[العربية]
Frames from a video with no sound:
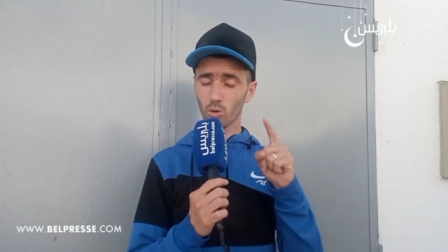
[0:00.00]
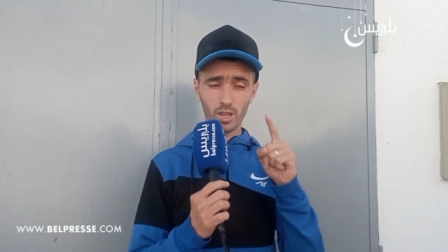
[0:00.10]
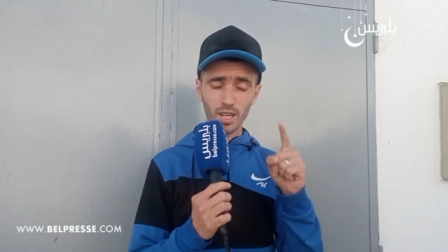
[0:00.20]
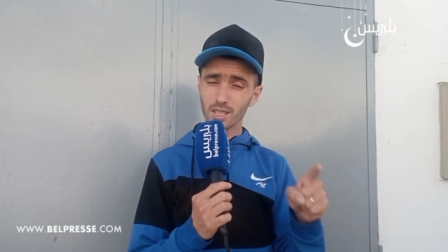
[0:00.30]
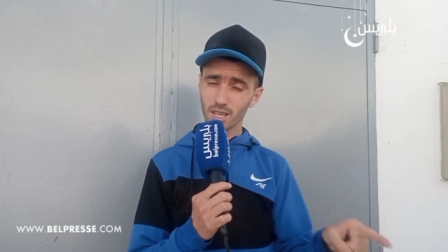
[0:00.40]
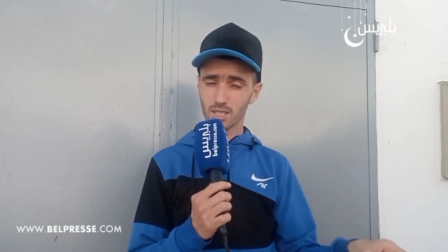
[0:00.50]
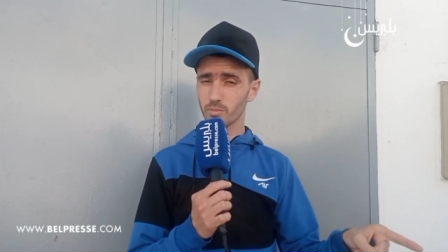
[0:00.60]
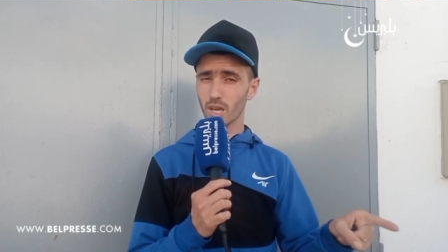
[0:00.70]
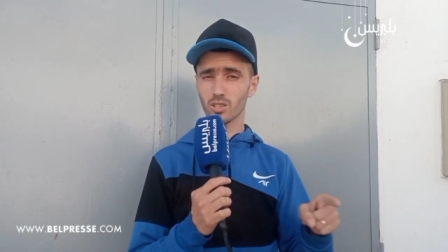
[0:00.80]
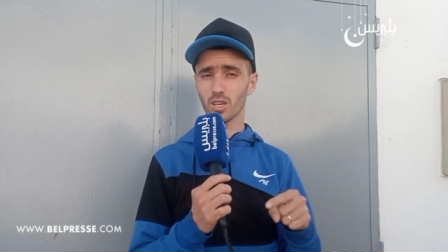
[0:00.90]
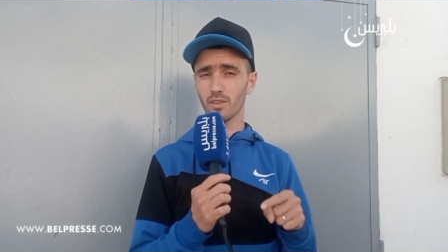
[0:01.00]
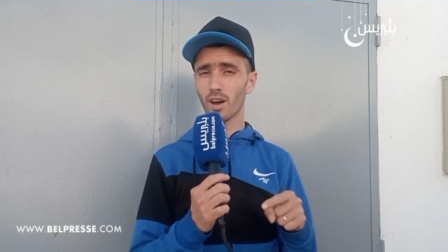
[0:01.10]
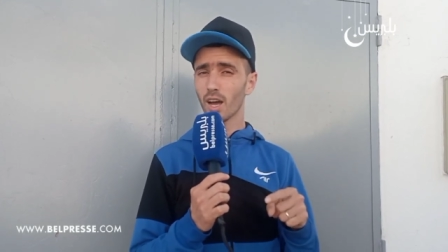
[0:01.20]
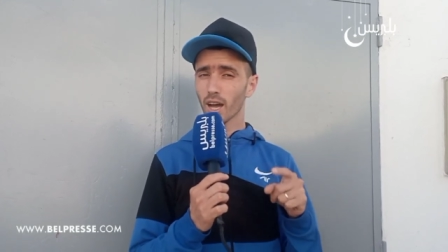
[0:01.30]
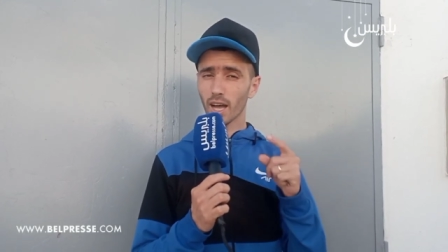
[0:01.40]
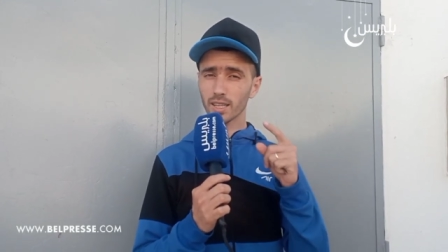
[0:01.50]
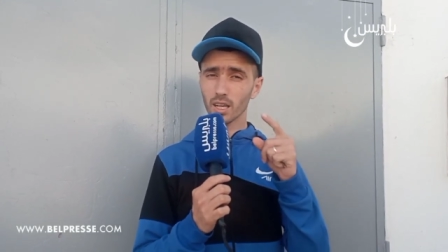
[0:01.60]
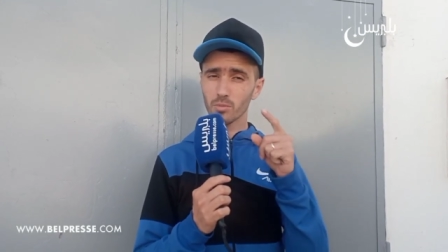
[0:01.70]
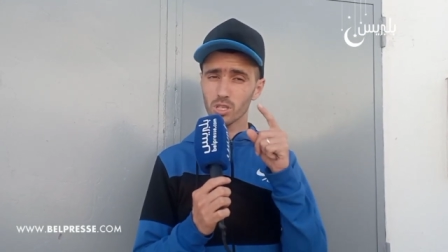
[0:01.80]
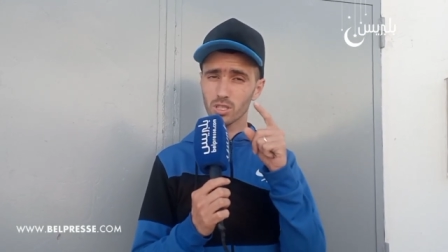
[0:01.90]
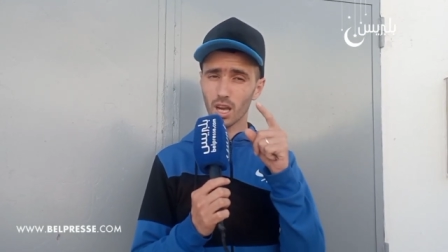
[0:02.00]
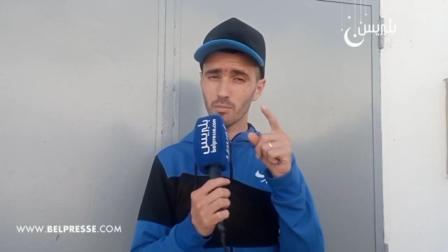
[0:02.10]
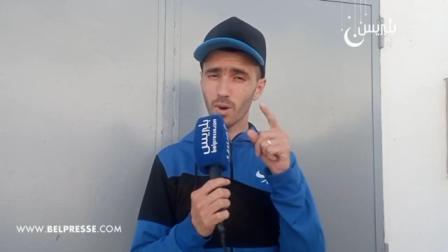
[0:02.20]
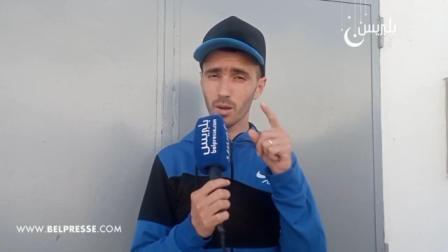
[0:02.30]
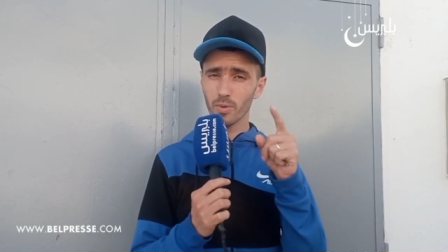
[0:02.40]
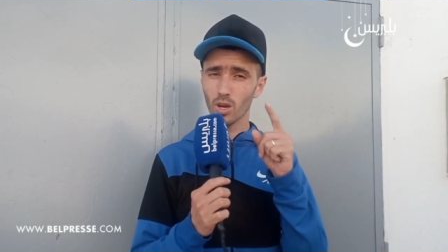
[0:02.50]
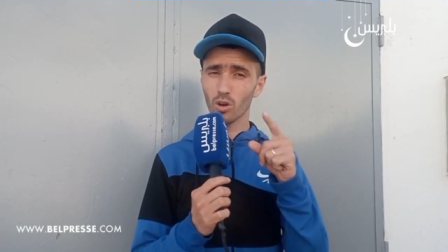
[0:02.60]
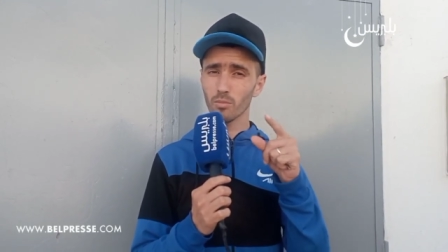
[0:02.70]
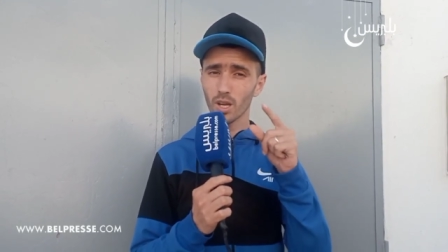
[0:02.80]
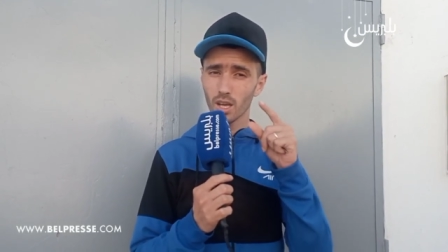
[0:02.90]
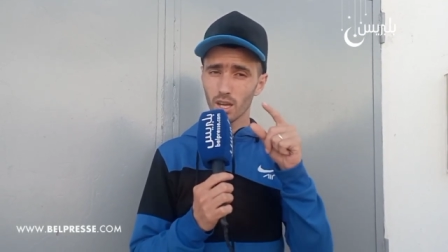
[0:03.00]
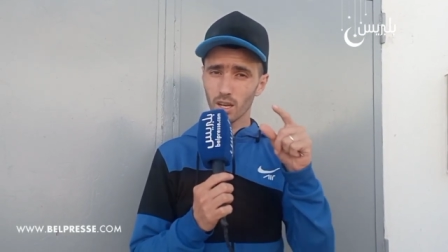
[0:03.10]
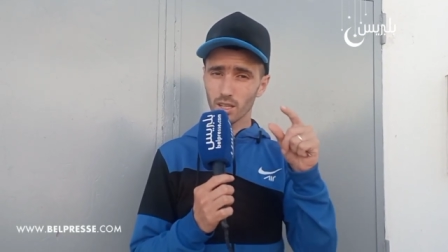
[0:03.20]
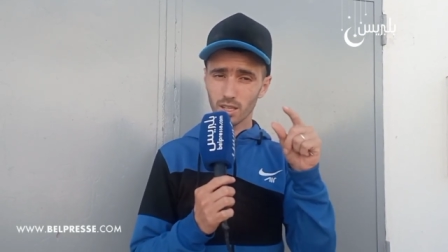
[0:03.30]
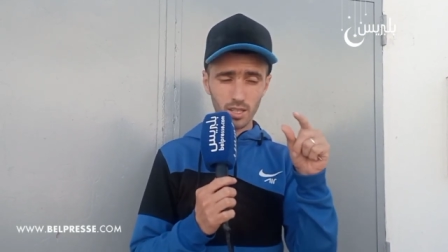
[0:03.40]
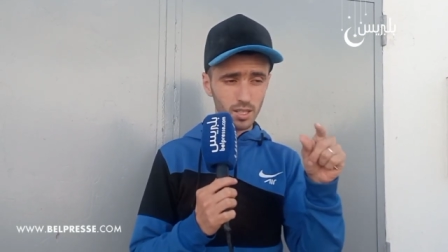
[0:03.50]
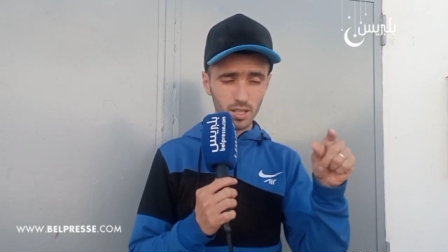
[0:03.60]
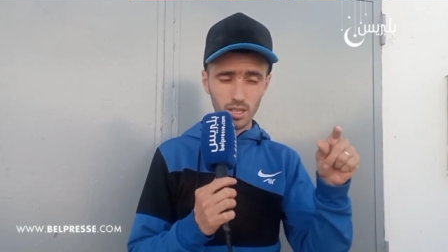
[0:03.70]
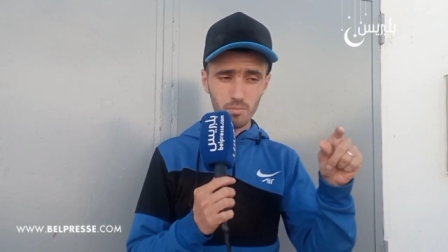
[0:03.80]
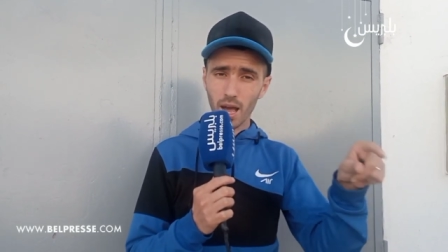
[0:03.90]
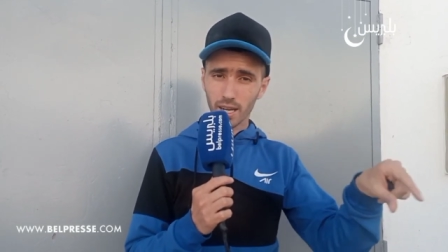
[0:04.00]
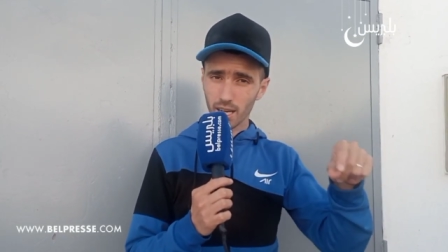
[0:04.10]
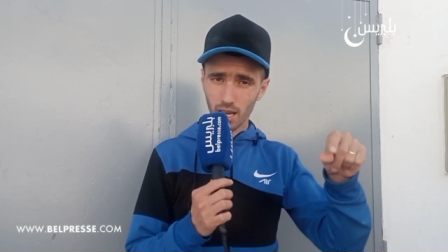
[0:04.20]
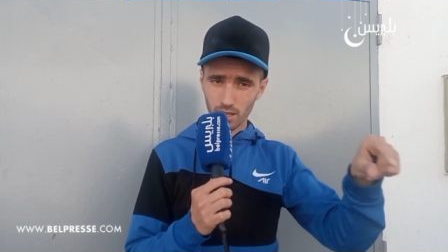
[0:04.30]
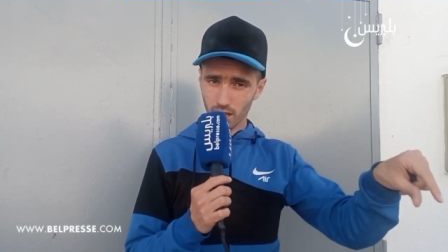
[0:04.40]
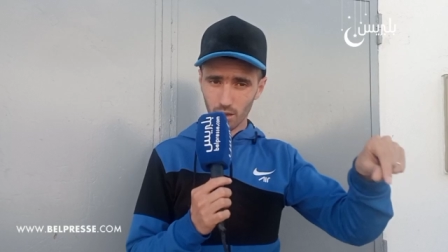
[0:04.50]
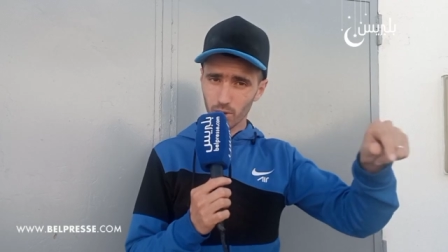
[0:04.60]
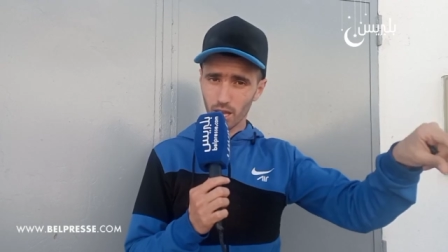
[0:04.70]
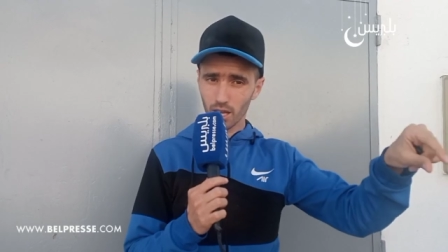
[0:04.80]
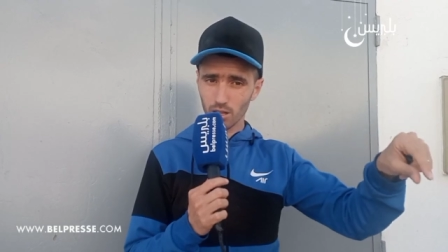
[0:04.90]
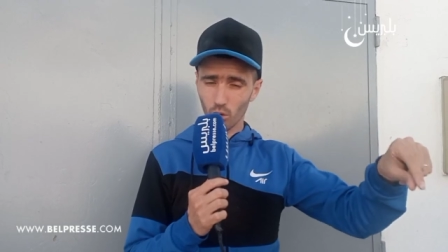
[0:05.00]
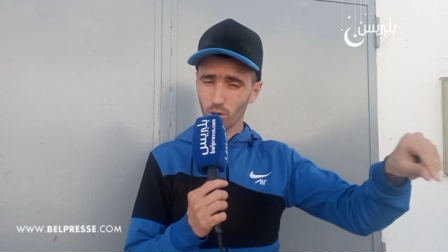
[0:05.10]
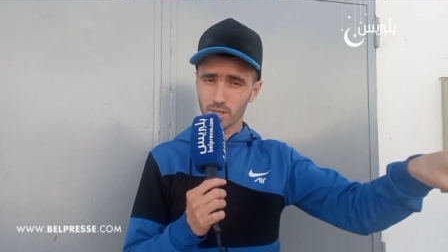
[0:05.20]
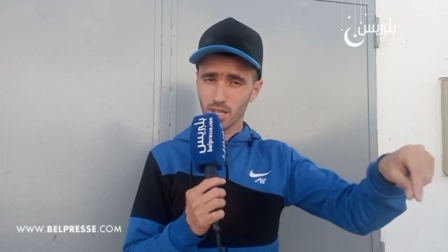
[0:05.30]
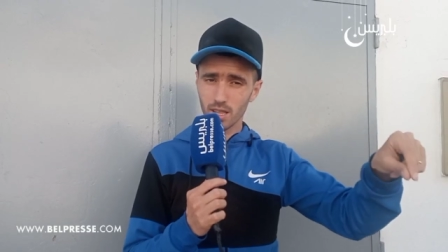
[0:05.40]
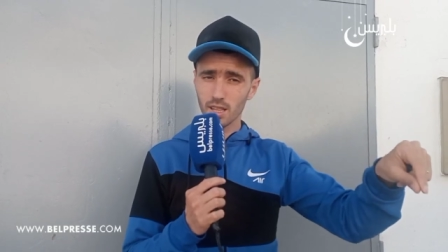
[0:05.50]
قلت لها علاش كتجمع الشريفه قالت لك باش تعمر بهم الماكله الخبي الخبز